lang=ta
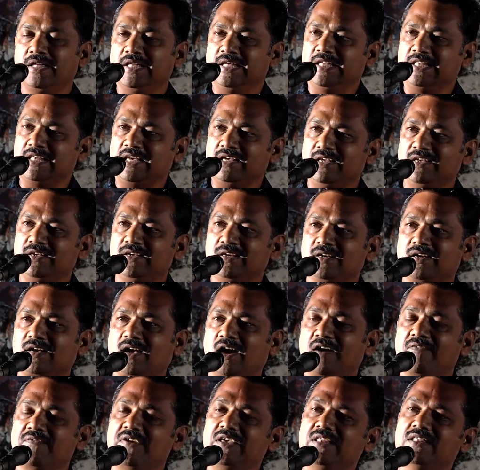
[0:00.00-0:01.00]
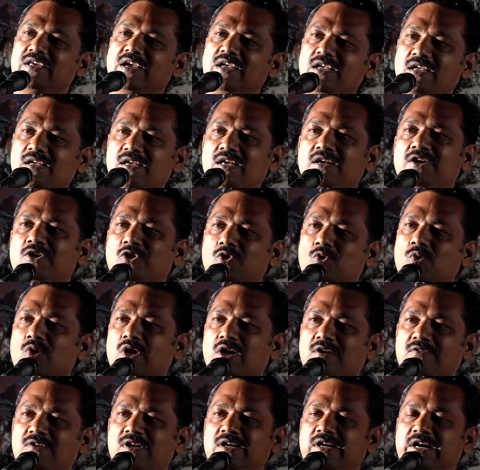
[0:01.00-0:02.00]
இதை கவிதை என்று கூட
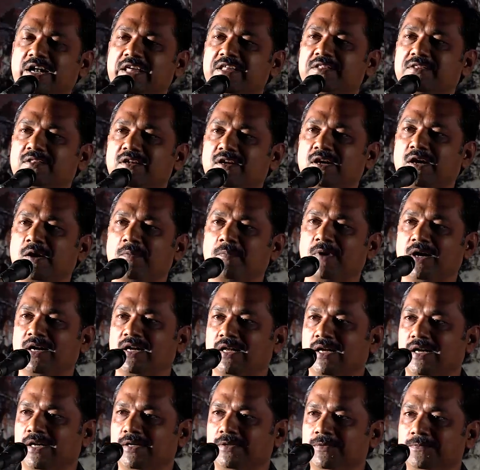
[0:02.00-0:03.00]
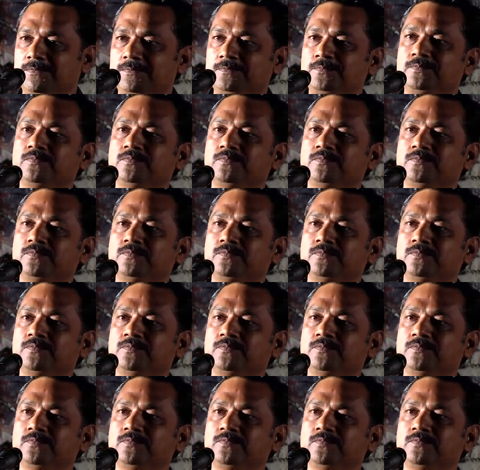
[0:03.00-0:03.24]
அவள் நினைத்திருக்க மாட்டாள்